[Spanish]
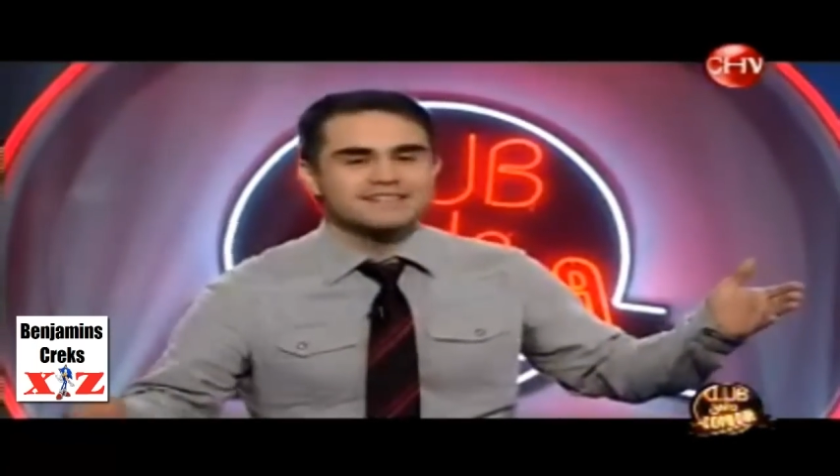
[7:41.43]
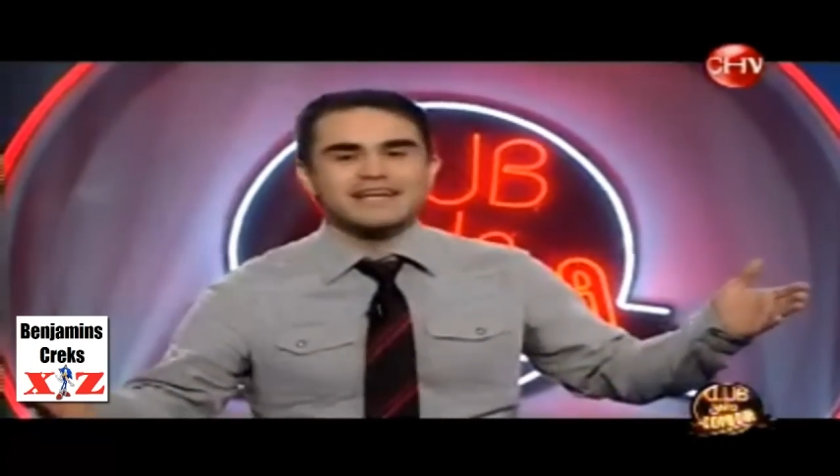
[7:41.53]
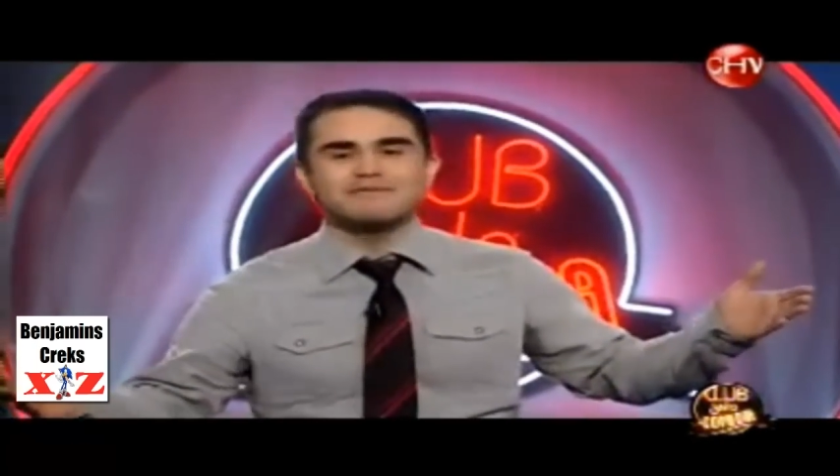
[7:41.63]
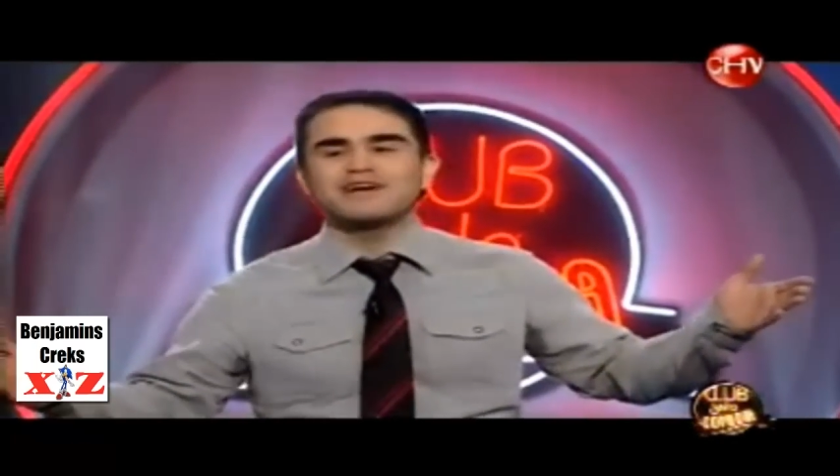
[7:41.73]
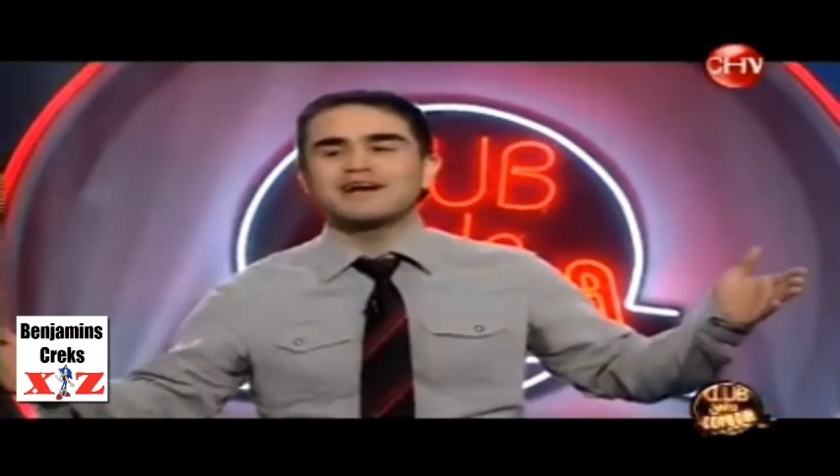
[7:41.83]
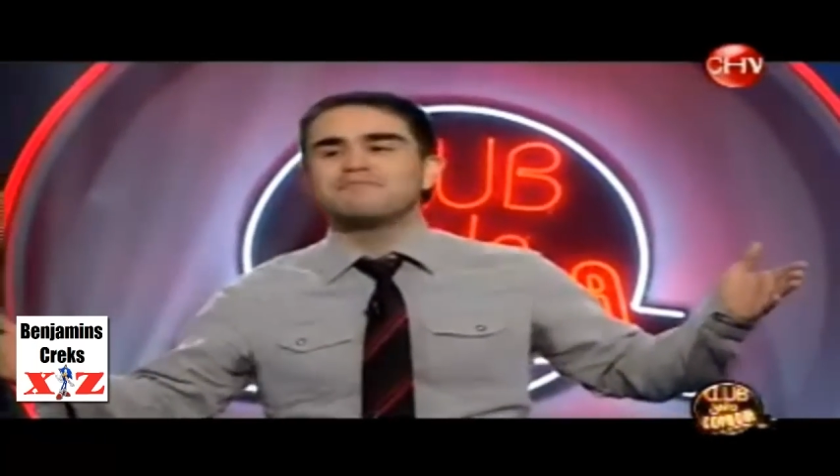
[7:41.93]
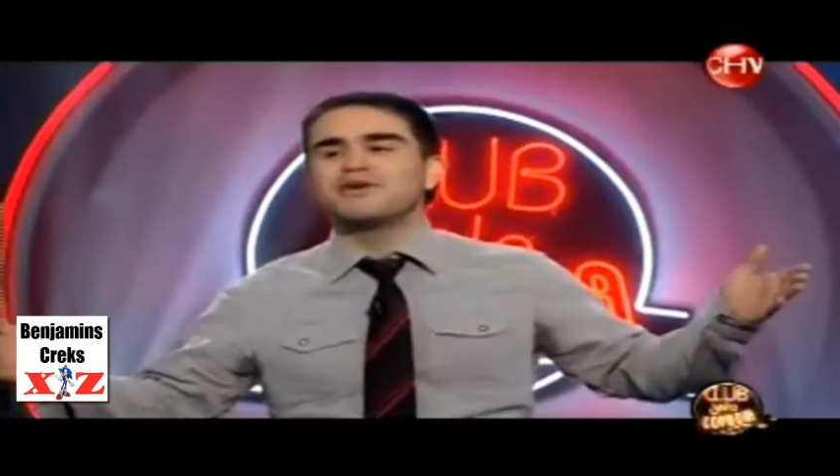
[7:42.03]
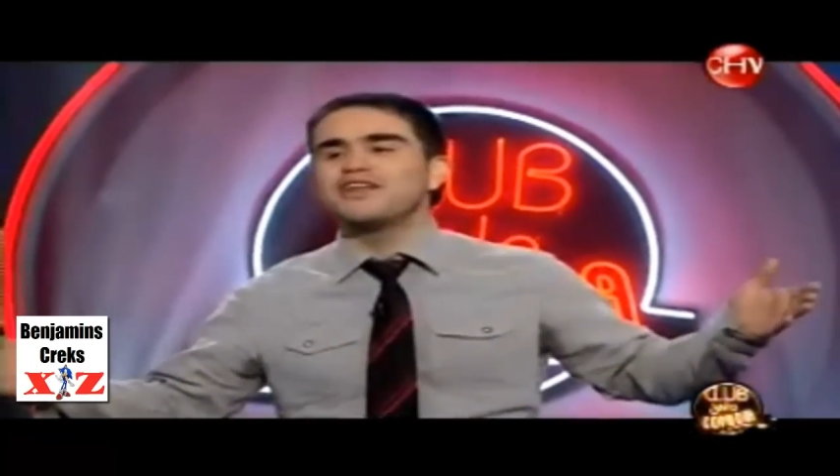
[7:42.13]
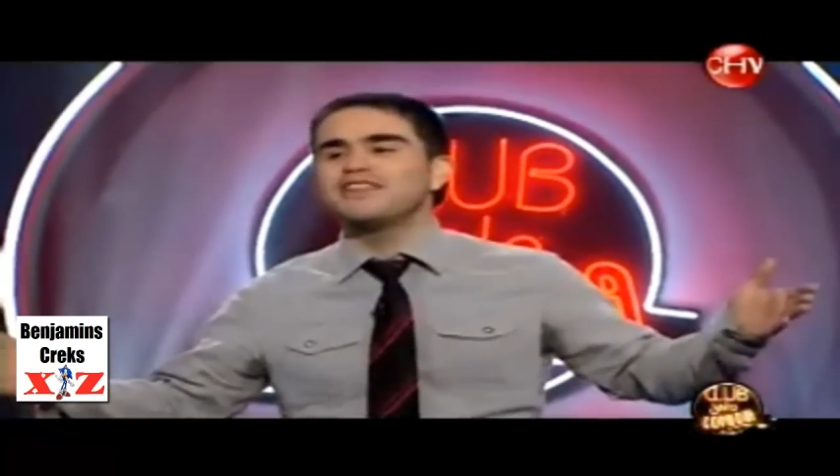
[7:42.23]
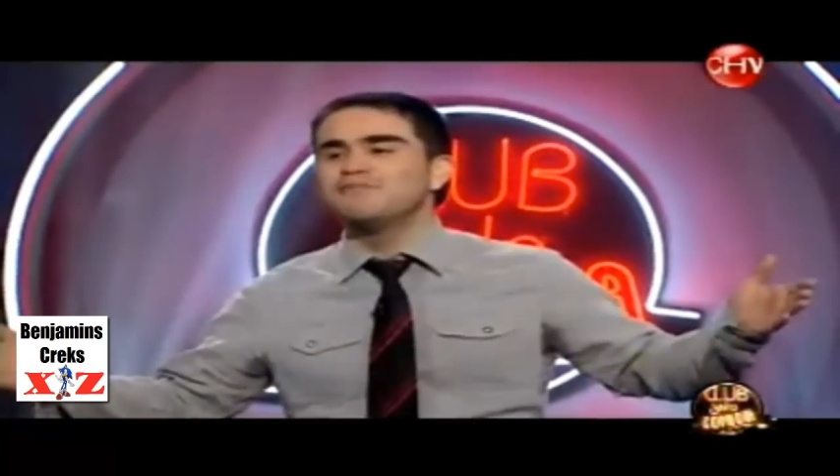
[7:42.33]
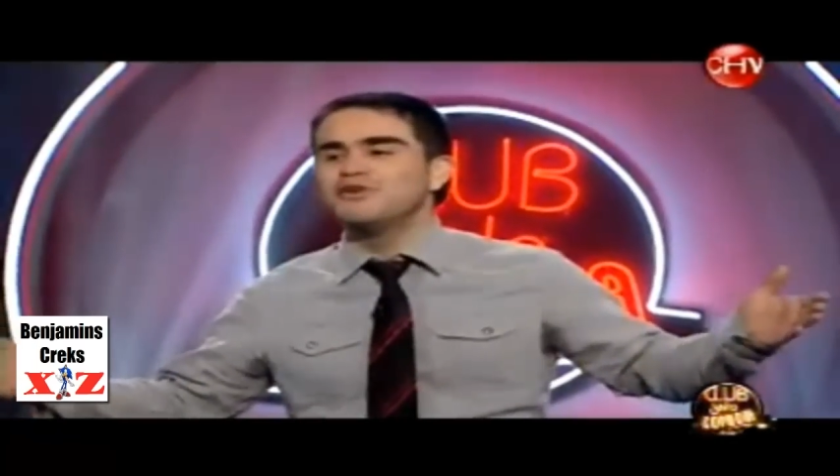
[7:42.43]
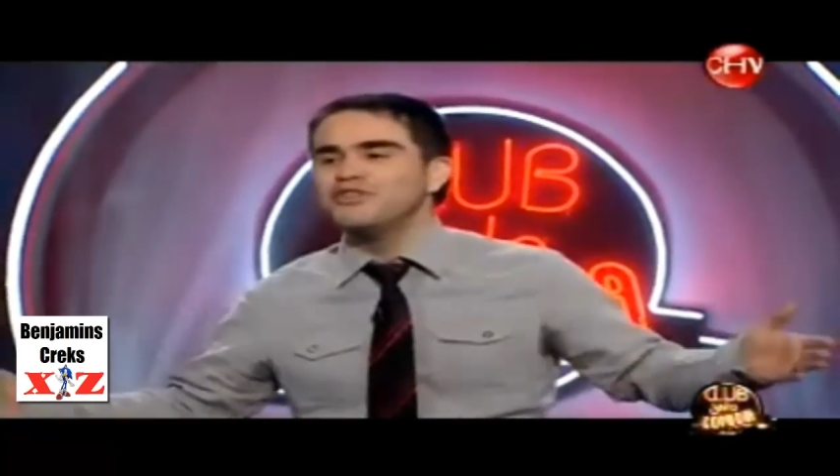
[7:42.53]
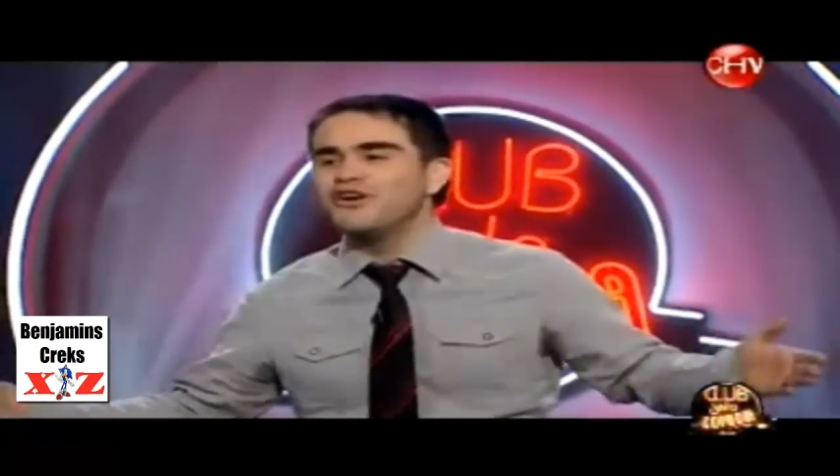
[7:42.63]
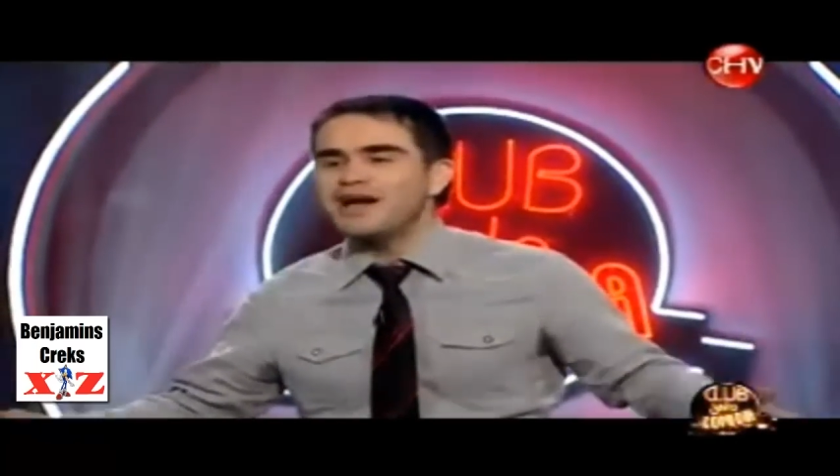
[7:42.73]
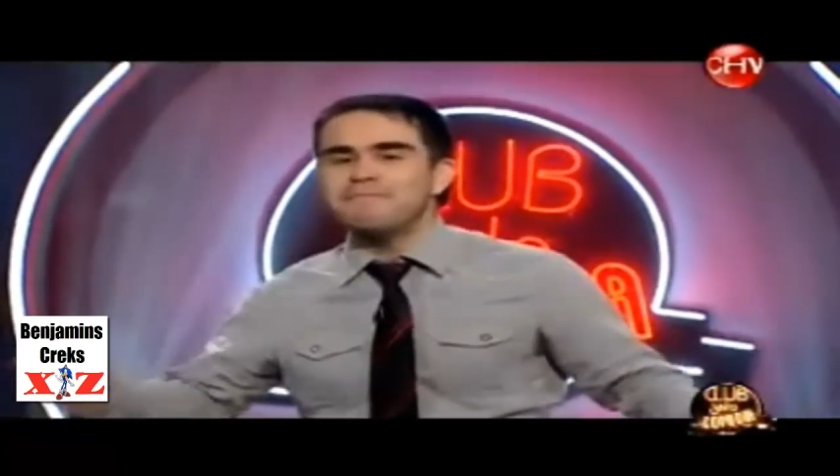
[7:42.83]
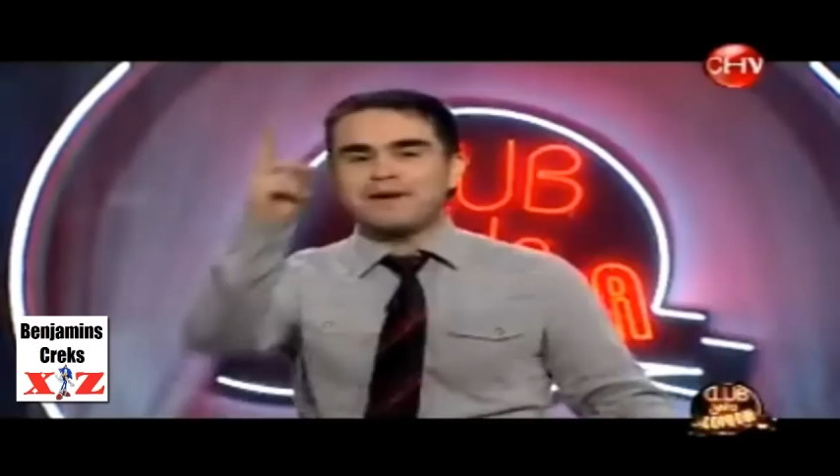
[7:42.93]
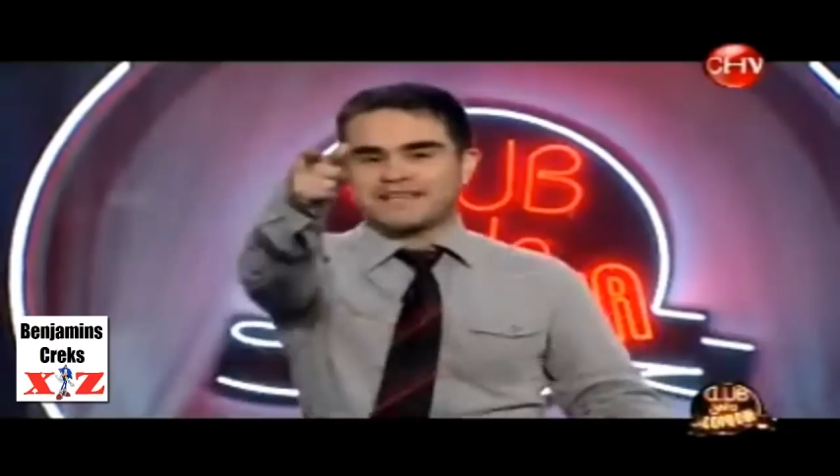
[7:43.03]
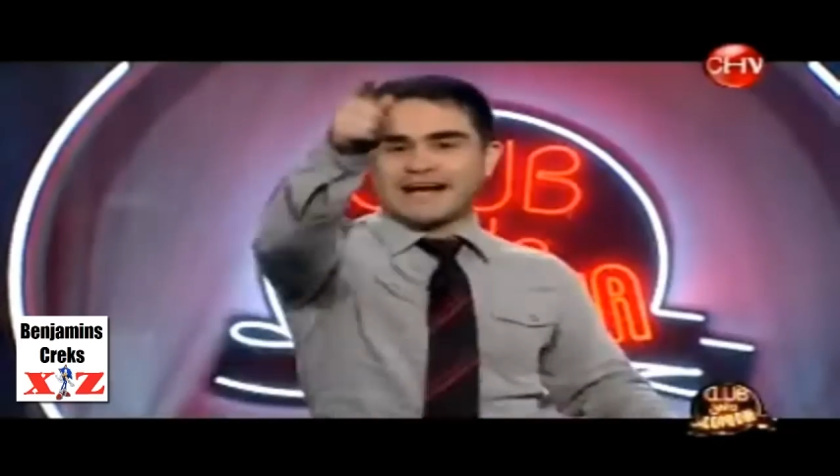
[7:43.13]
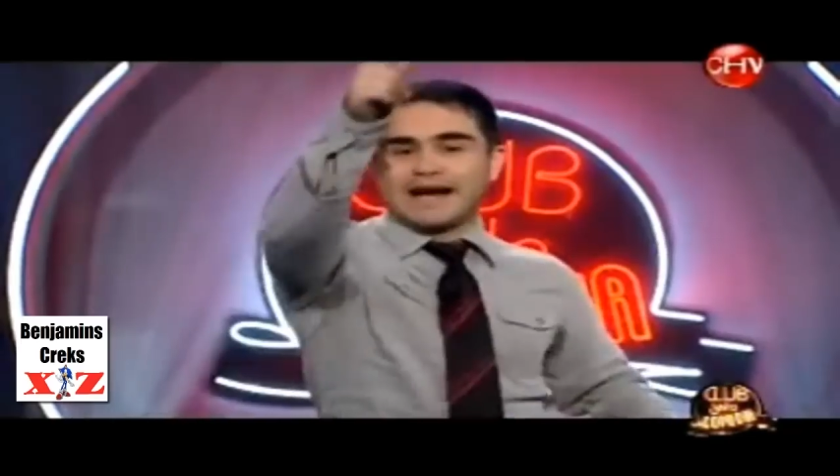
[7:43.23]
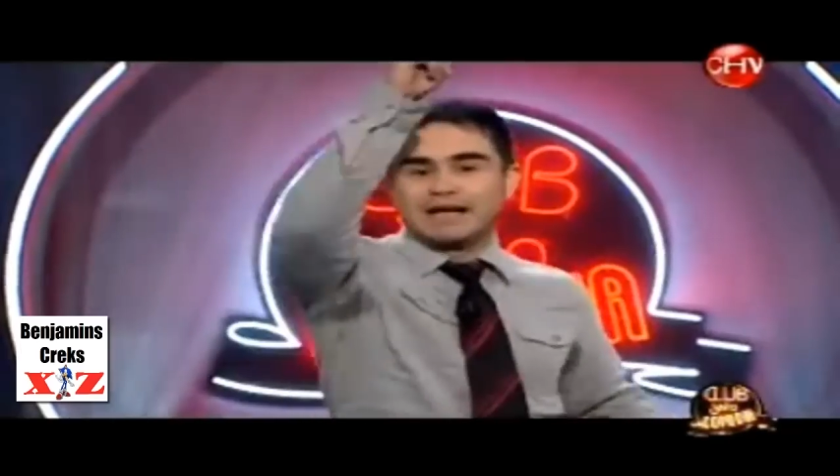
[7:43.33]
seremos campeones del mundo en
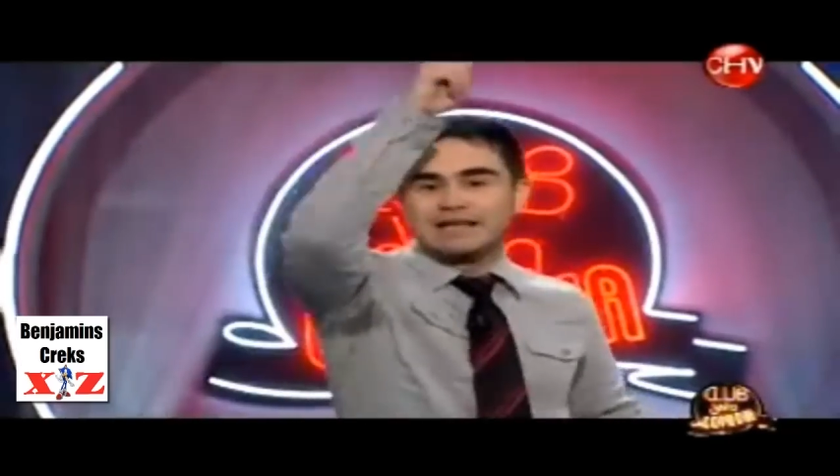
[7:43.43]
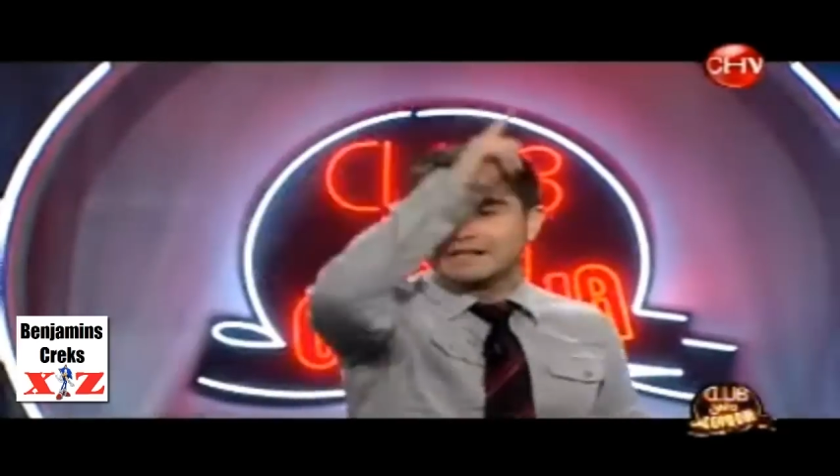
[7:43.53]
pesca.